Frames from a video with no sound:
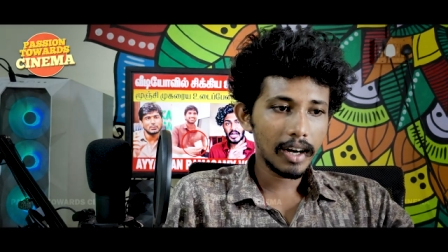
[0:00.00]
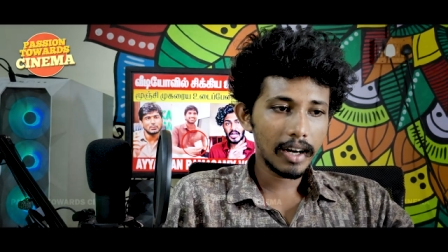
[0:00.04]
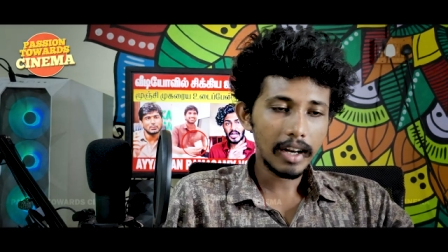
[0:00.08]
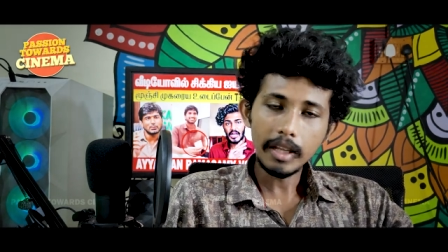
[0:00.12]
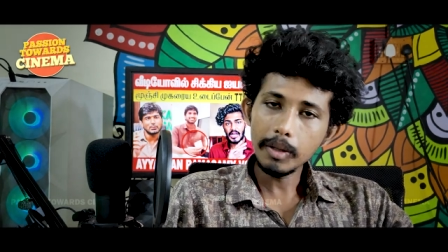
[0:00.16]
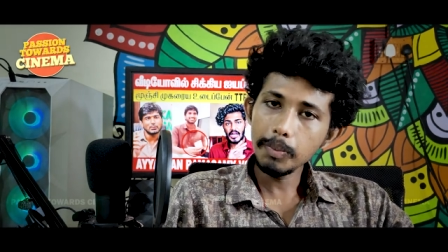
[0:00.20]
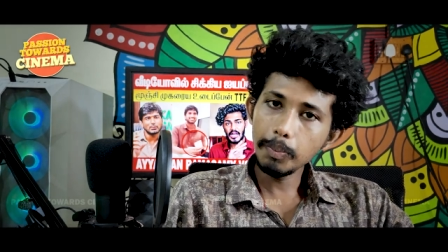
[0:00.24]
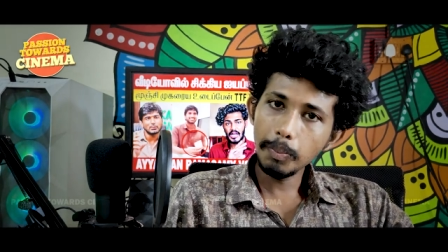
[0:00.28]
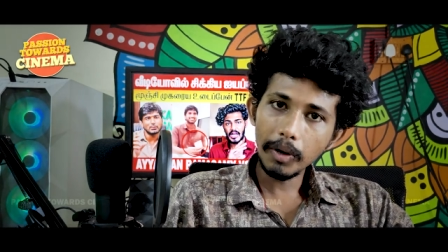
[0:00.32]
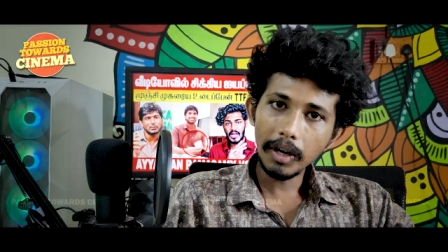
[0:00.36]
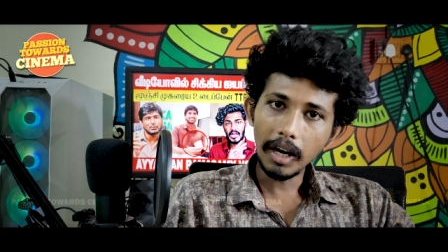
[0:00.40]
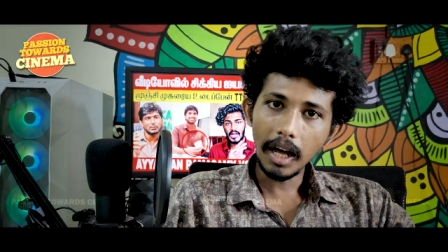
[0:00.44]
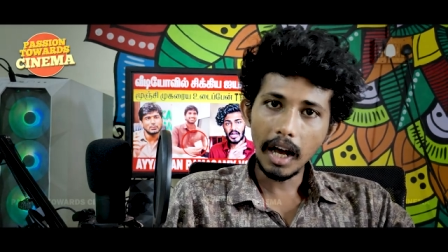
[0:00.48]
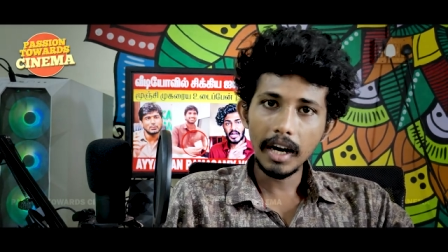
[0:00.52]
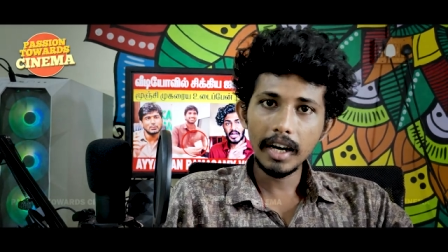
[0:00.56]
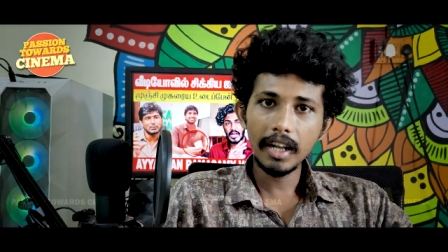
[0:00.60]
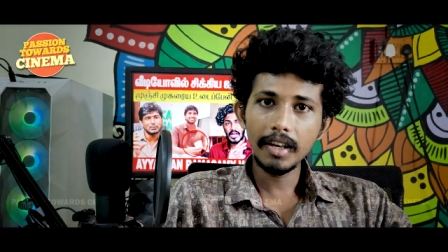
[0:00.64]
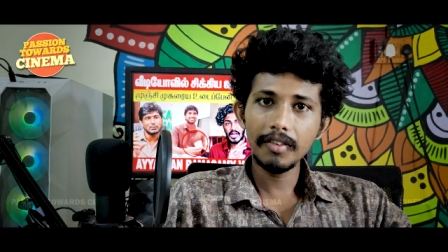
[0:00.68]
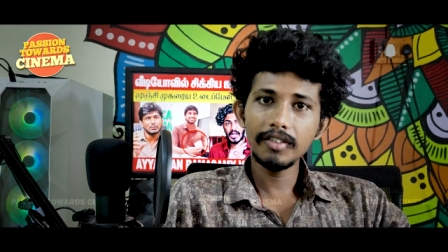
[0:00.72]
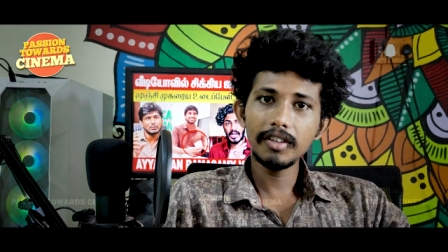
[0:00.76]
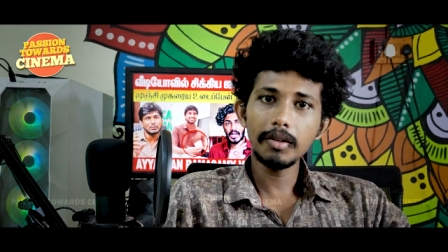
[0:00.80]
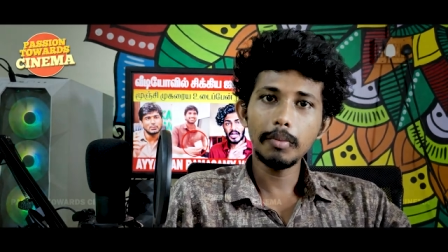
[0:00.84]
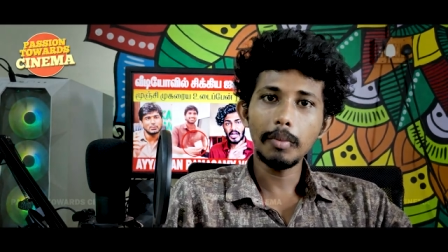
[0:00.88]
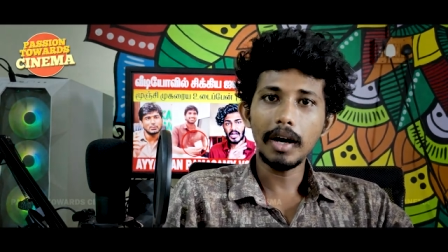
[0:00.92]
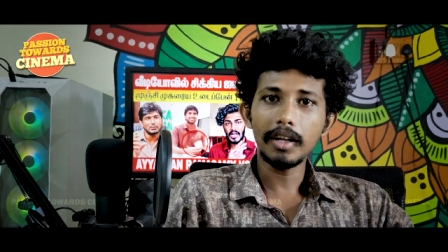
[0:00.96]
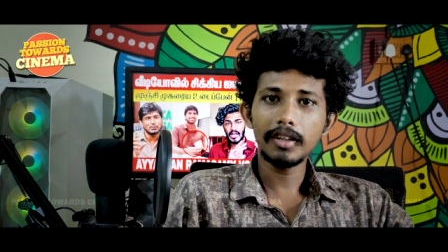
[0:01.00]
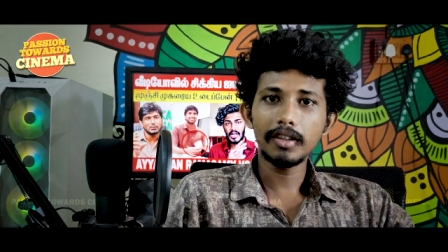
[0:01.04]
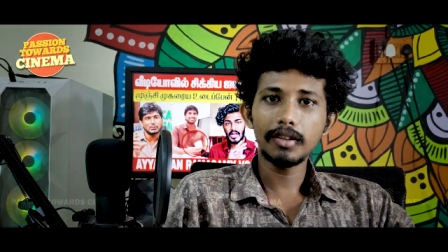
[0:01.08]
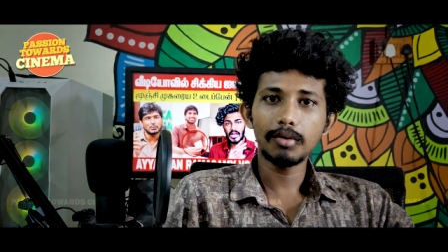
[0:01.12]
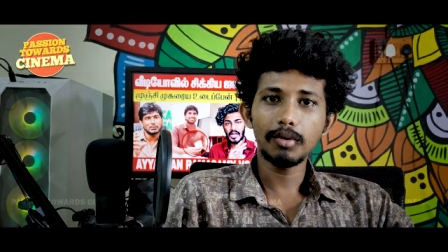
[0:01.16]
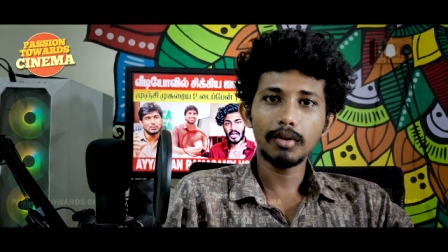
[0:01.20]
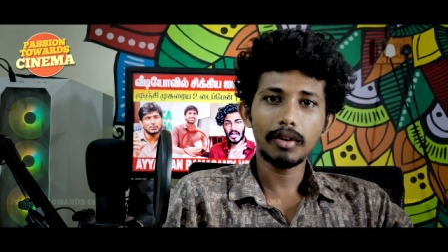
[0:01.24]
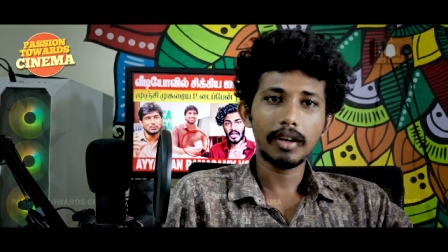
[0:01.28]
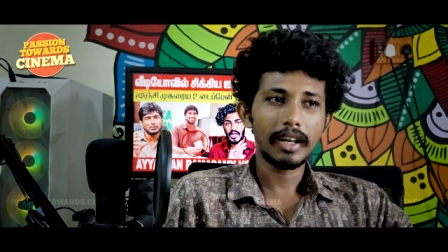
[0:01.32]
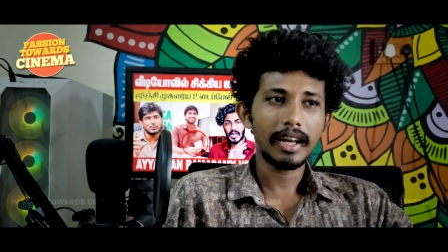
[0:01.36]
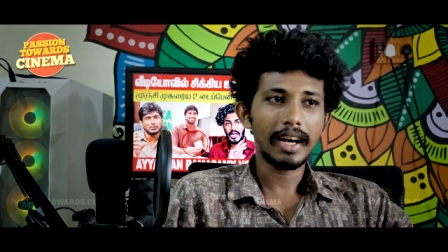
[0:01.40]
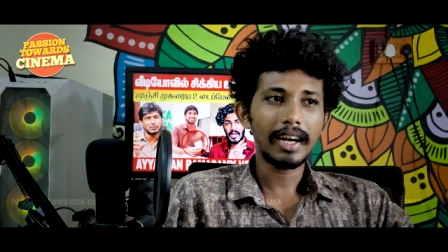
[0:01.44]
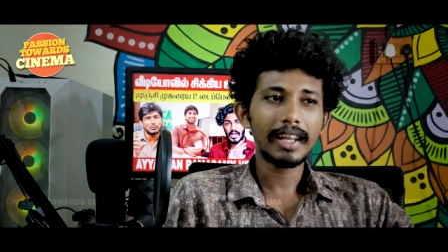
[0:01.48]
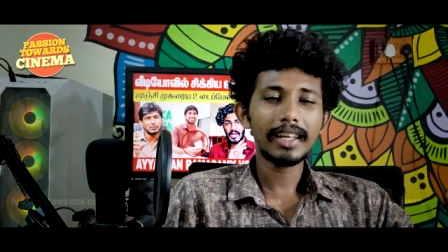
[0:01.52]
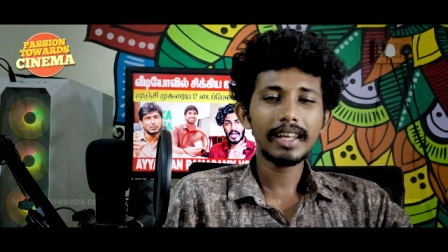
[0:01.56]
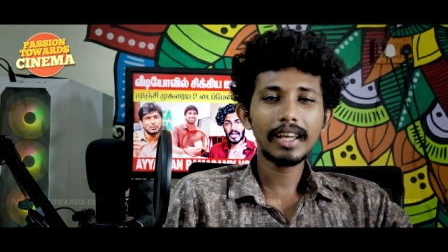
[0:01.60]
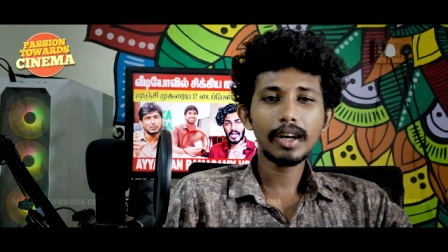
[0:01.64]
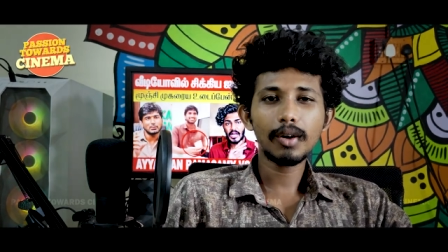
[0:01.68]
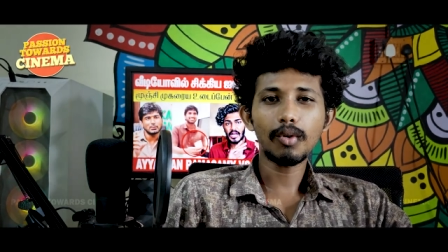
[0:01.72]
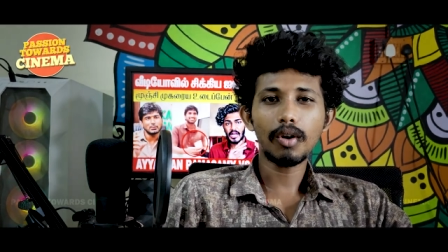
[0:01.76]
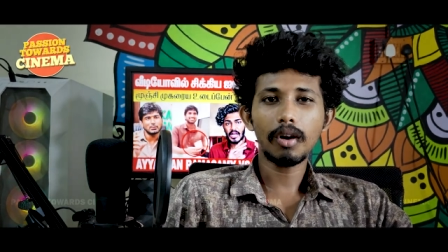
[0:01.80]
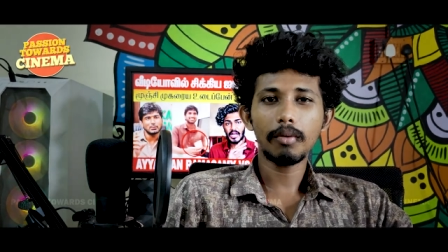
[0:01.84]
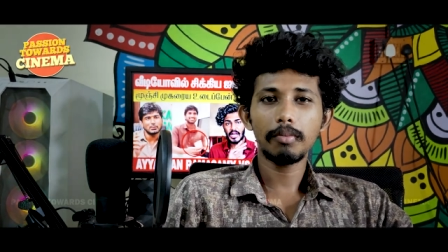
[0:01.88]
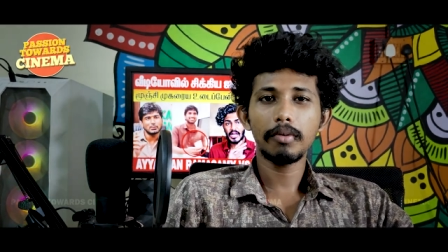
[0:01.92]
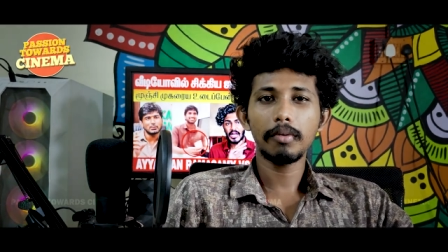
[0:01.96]
ஆனால் இப்போ நானே வந்து மாற்றி தோன்றேன்
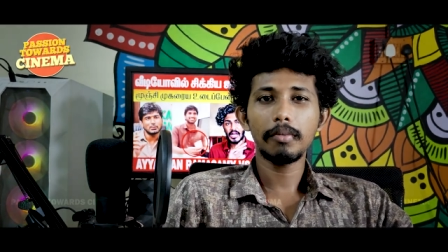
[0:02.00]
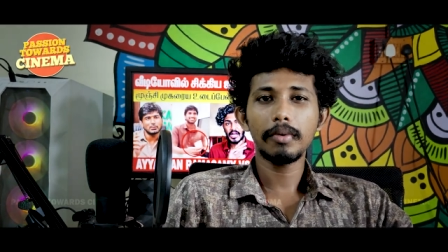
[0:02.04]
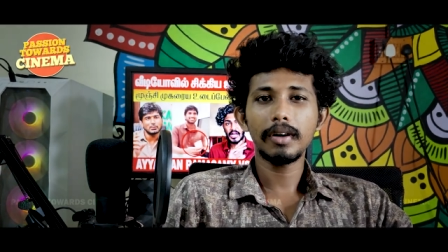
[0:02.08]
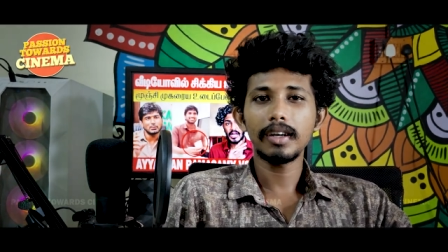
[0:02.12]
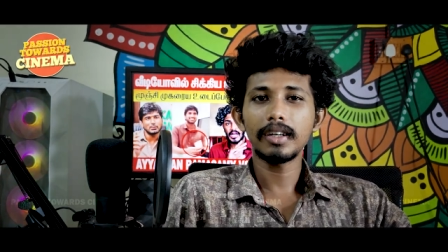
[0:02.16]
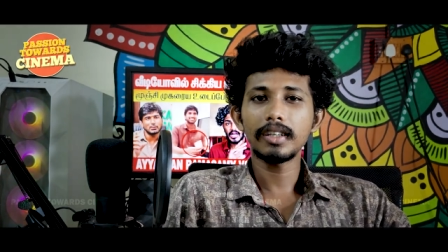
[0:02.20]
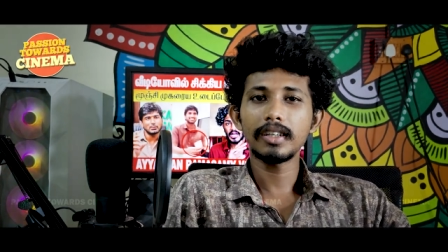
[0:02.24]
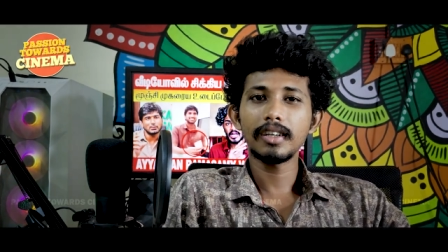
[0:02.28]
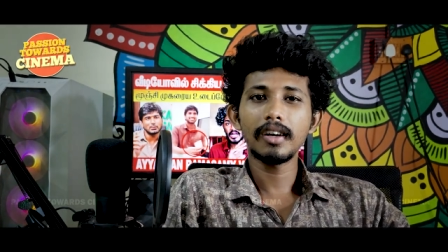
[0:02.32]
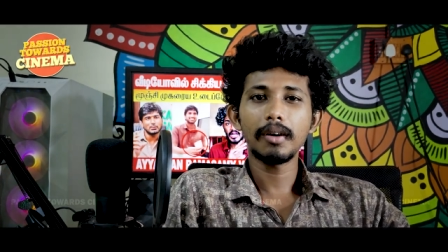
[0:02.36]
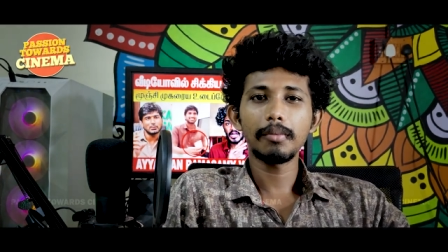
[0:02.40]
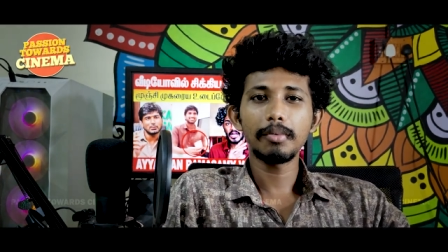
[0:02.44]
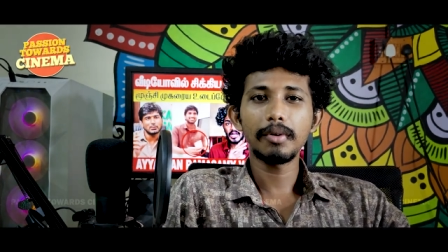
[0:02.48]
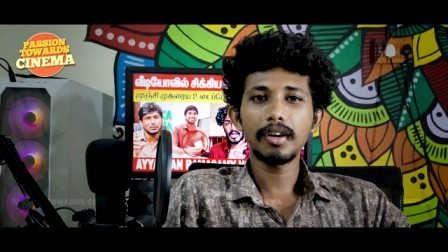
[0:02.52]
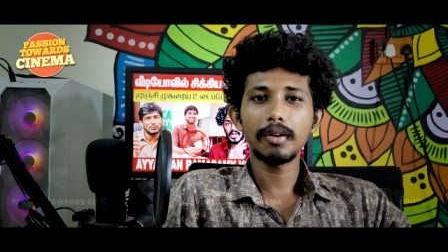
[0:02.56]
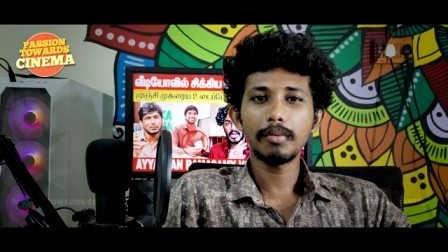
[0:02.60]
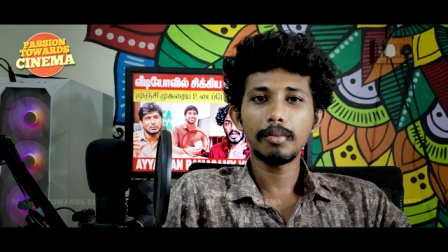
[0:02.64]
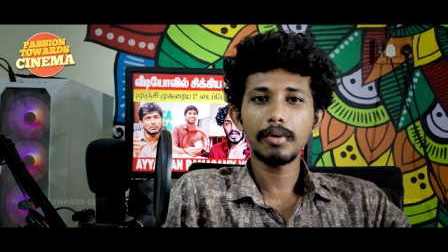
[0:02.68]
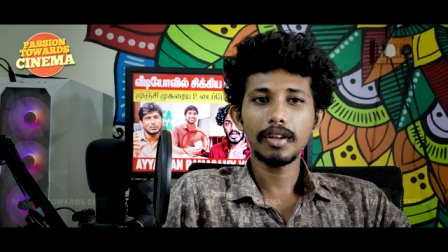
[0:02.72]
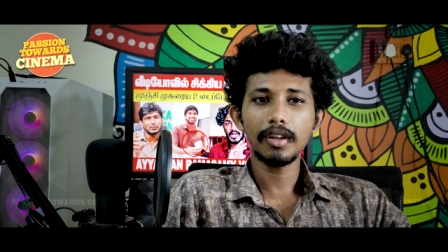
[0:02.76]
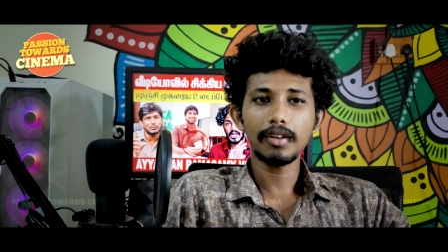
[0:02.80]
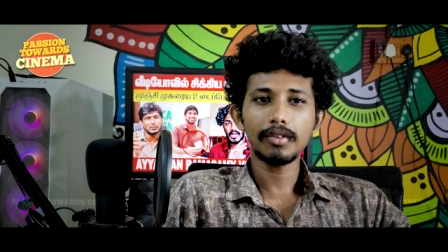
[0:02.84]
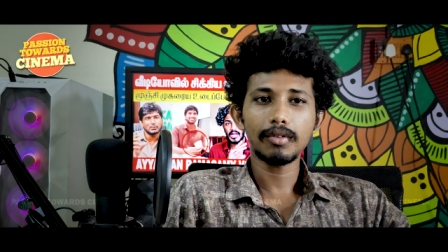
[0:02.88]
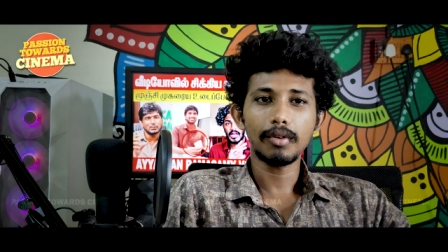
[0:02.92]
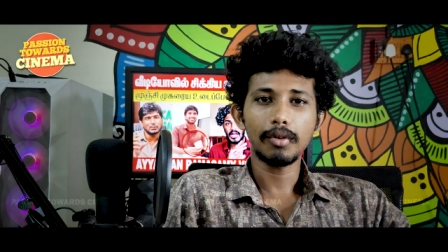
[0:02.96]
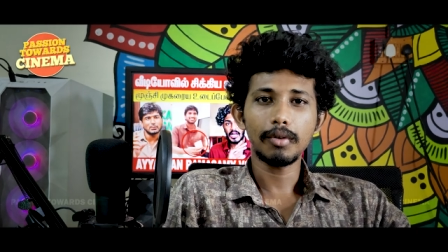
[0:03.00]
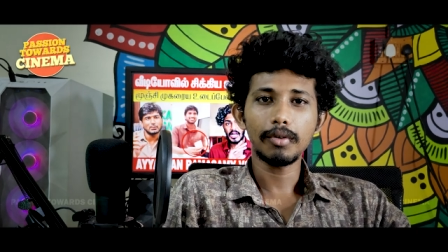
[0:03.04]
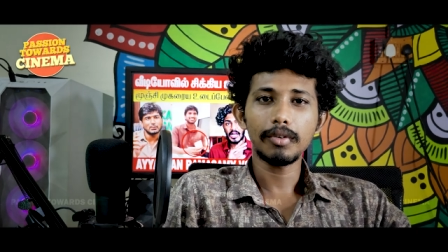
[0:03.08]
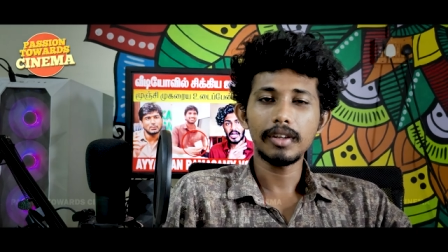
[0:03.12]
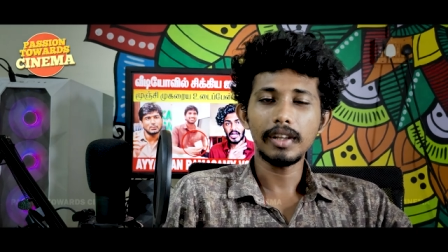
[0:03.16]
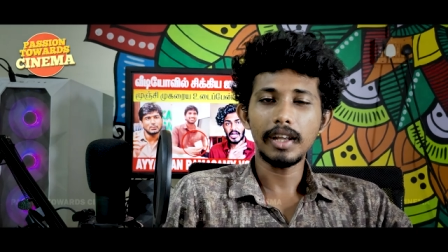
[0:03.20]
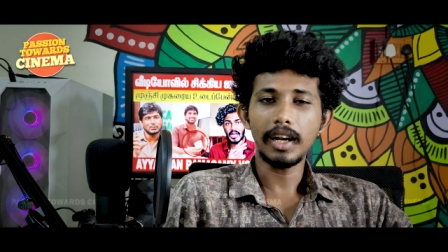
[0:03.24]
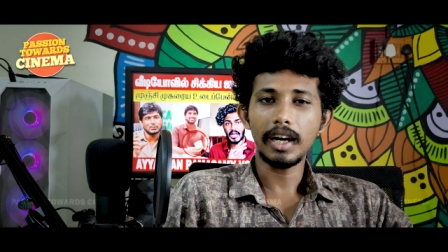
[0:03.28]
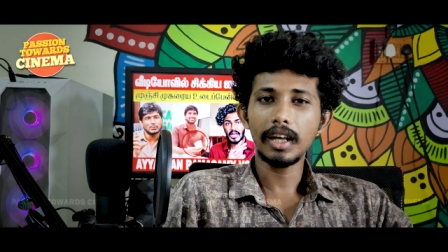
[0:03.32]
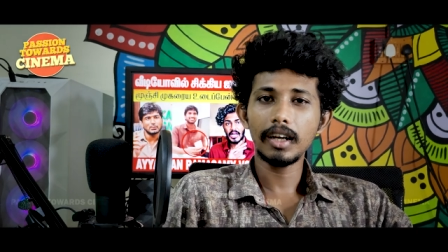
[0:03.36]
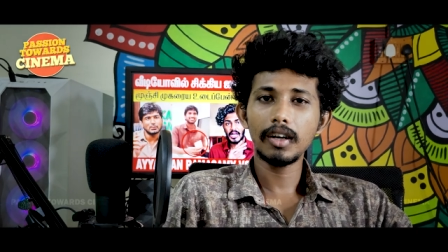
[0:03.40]
எனக்கே குழப்பமாக இருக்குது அப்படின்ற மாதிரி தான் சொல்லணும் இது